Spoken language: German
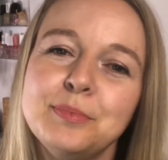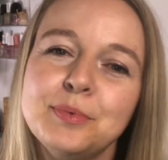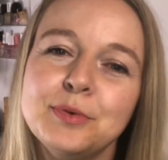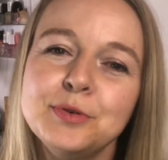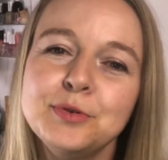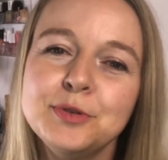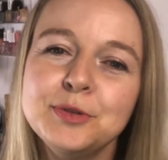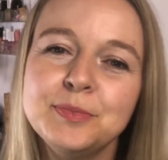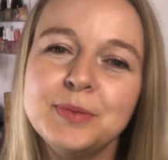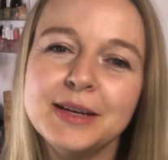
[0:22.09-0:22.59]

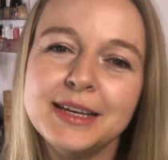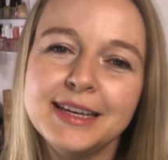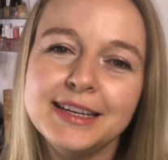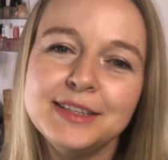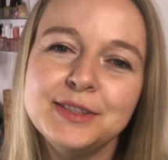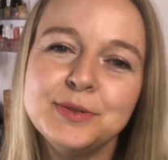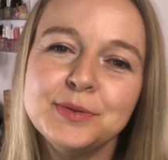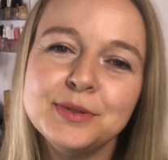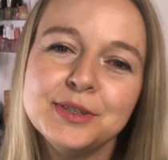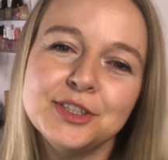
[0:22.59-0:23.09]

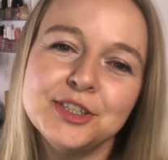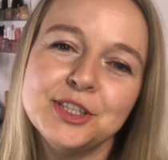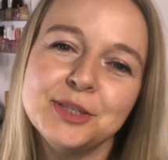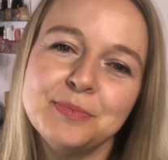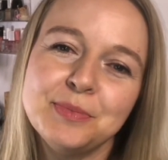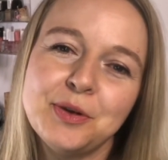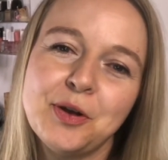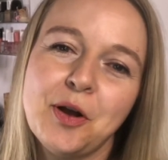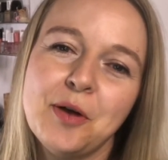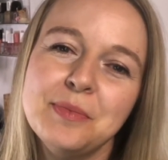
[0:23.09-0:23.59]
Produktpaket zugeschickt
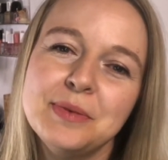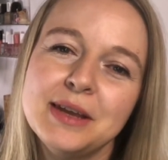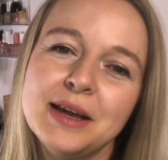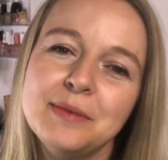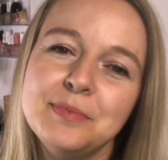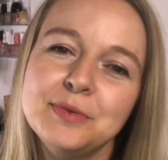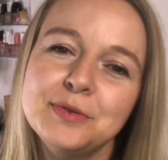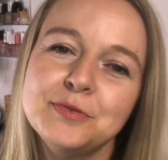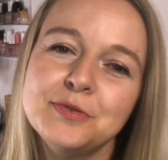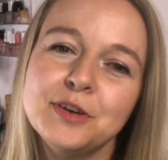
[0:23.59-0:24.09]
bekommen
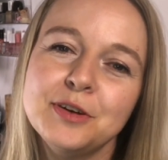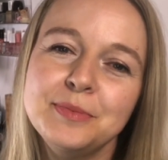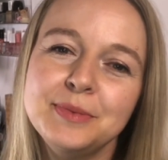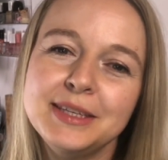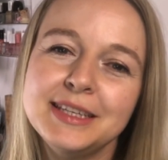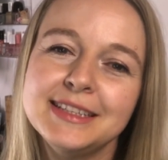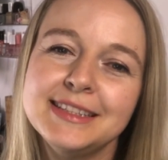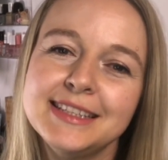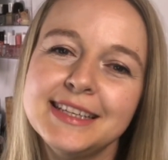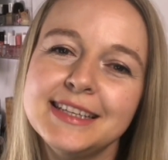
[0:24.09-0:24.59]
habe und freue mich
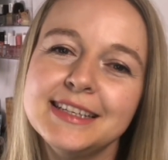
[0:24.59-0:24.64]
jetzt sehr,